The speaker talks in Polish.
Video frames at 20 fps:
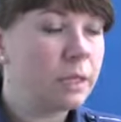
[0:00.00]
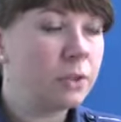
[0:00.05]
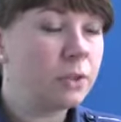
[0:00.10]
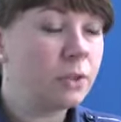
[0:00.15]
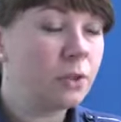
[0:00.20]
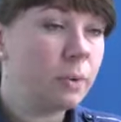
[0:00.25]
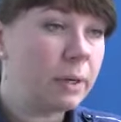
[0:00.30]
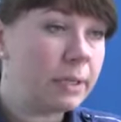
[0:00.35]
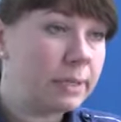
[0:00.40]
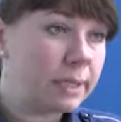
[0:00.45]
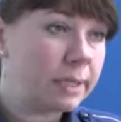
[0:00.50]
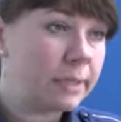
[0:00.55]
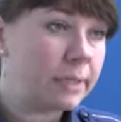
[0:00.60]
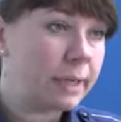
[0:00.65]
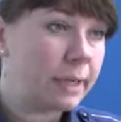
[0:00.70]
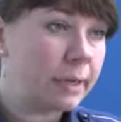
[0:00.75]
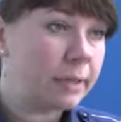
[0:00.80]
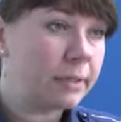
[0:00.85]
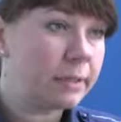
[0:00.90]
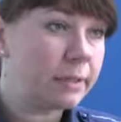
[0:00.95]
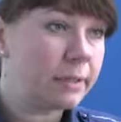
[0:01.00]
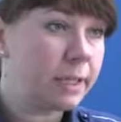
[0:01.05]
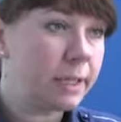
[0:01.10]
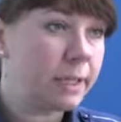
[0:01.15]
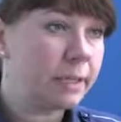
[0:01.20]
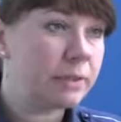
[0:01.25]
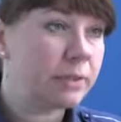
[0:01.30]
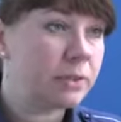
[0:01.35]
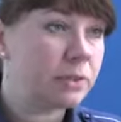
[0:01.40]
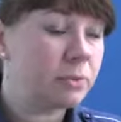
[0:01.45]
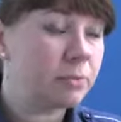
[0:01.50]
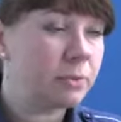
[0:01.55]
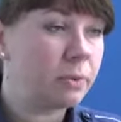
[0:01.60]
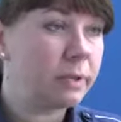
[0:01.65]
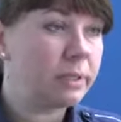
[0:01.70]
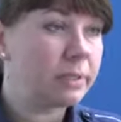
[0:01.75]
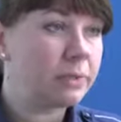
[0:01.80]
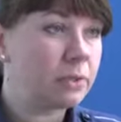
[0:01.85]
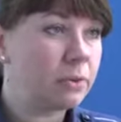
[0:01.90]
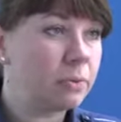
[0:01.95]
Dokładnie tak. Nie jest to
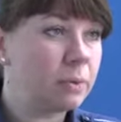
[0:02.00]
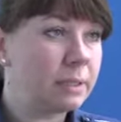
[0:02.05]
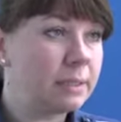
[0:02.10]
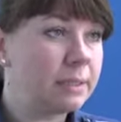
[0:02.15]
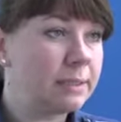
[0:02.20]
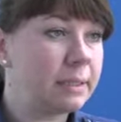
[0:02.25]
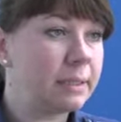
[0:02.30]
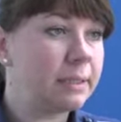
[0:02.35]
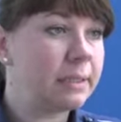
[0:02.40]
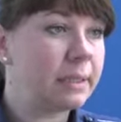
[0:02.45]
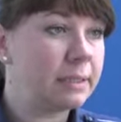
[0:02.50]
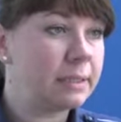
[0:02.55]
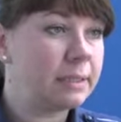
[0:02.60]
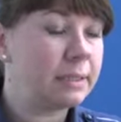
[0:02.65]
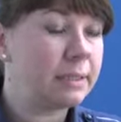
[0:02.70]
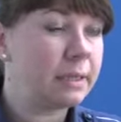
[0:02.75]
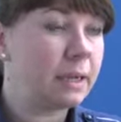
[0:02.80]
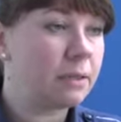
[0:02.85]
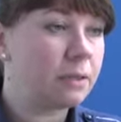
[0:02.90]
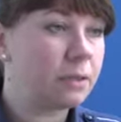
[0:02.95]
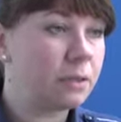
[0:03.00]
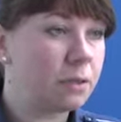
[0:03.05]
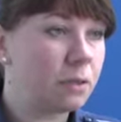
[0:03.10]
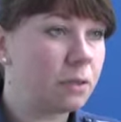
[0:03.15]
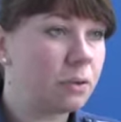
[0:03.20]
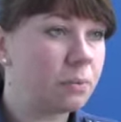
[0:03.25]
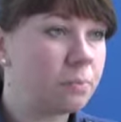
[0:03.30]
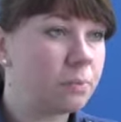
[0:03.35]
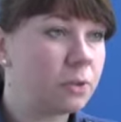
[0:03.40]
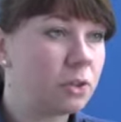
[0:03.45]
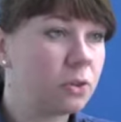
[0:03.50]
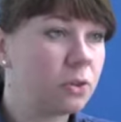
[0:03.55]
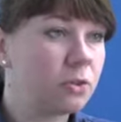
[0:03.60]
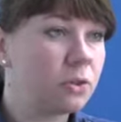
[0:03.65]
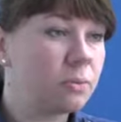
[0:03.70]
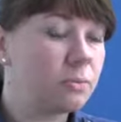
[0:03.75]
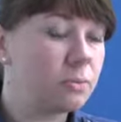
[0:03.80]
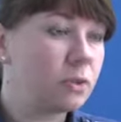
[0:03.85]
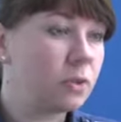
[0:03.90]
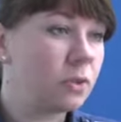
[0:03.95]
miła sytuacja, kiedy rano
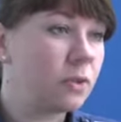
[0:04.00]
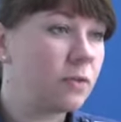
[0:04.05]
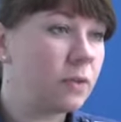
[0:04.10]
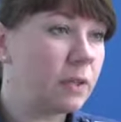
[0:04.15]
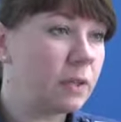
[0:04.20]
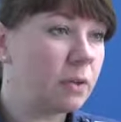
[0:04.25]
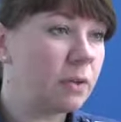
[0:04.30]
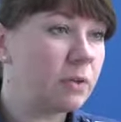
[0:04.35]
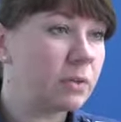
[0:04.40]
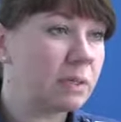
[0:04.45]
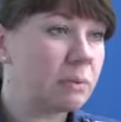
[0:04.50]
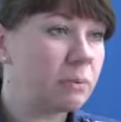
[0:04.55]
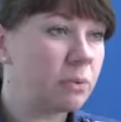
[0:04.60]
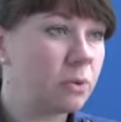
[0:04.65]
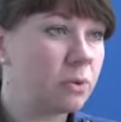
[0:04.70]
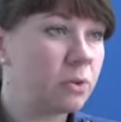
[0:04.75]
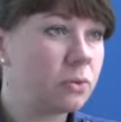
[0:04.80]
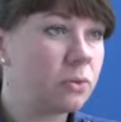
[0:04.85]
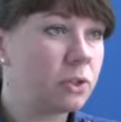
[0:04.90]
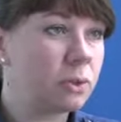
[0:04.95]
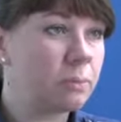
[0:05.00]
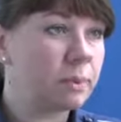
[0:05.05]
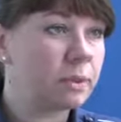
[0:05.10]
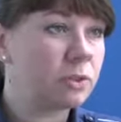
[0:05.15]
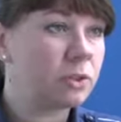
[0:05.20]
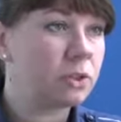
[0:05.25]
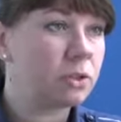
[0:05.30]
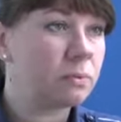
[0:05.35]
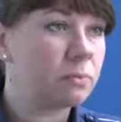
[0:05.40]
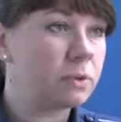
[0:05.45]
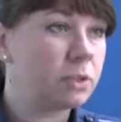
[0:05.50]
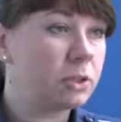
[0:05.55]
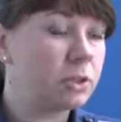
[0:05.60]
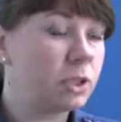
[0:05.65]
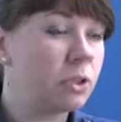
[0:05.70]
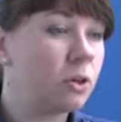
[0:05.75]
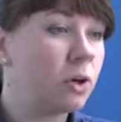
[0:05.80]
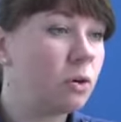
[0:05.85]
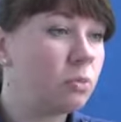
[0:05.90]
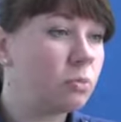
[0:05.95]
przychodzimy do swojego samochodu i patrzymy,
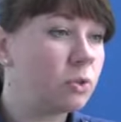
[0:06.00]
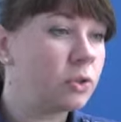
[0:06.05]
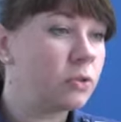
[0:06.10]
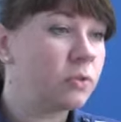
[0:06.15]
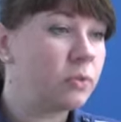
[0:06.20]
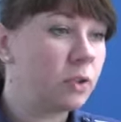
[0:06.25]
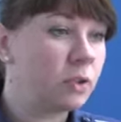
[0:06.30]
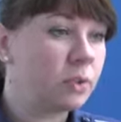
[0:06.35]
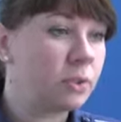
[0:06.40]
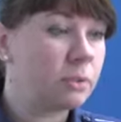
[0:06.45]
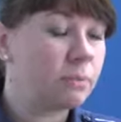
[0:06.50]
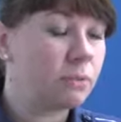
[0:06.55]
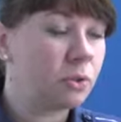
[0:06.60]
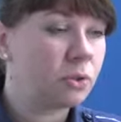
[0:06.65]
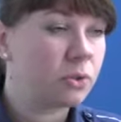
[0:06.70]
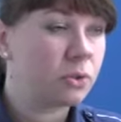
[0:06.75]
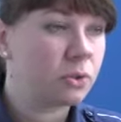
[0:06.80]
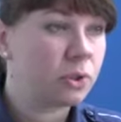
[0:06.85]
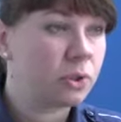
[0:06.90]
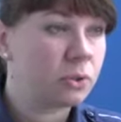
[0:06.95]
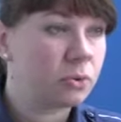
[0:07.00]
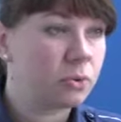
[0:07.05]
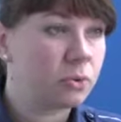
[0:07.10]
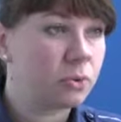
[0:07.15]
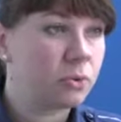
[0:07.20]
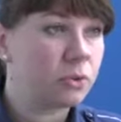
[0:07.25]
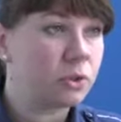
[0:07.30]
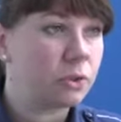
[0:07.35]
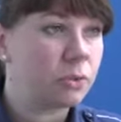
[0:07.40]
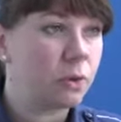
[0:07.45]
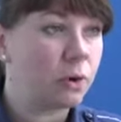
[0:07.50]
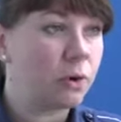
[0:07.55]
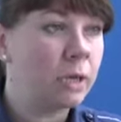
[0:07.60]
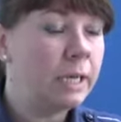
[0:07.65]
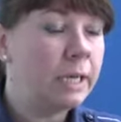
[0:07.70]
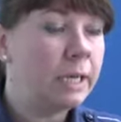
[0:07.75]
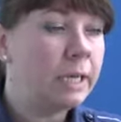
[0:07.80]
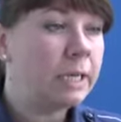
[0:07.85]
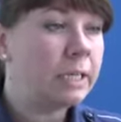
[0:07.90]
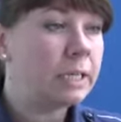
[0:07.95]
że komuś w nocy mocno się nudziło
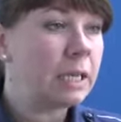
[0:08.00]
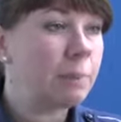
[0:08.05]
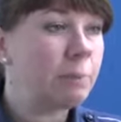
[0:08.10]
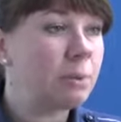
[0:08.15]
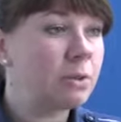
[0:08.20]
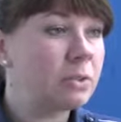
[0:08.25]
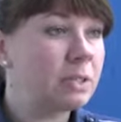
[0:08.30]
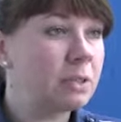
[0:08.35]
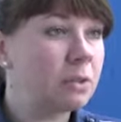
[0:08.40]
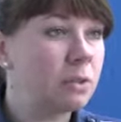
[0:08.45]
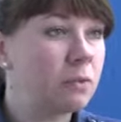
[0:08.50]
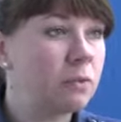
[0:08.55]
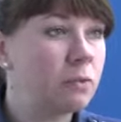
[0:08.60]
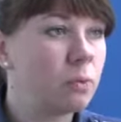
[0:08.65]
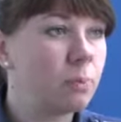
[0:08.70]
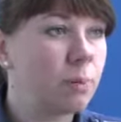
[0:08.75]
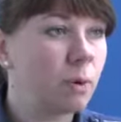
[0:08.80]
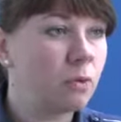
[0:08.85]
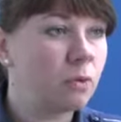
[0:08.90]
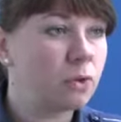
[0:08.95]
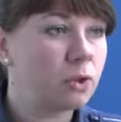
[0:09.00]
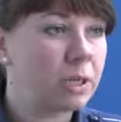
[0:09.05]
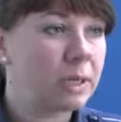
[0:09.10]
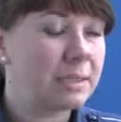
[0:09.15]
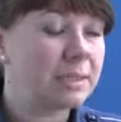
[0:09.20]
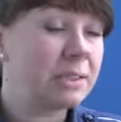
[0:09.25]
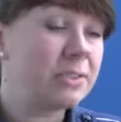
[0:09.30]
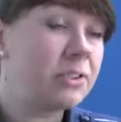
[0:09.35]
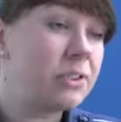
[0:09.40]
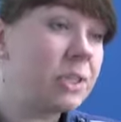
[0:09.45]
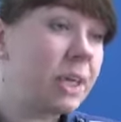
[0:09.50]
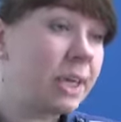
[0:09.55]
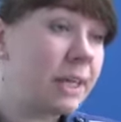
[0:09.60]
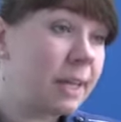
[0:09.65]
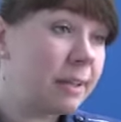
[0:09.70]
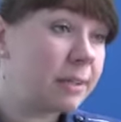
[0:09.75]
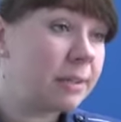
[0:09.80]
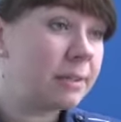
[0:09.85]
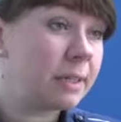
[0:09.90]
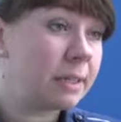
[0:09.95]
i postanowił pouszkadzać nie
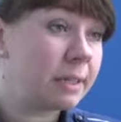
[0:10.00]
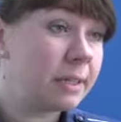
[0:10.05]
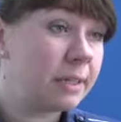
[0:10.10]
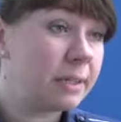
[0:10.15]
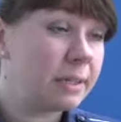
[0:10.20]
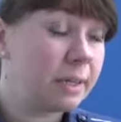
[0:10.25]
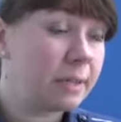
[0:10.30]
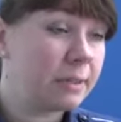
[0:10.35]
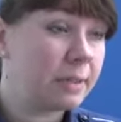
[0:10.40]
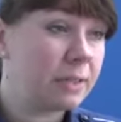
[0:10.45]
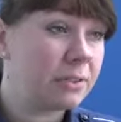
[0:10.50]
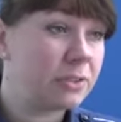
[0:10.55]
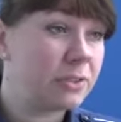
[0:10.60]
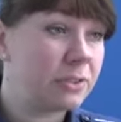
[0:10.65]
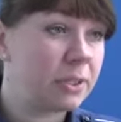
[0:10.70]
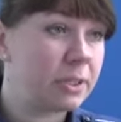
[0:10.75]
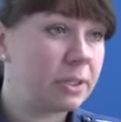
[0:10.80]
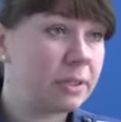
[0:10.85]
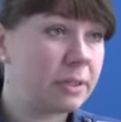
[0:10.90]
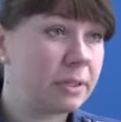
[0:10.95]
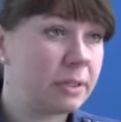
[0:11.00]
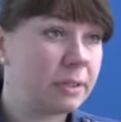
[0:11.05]
jeden, a kilkanaście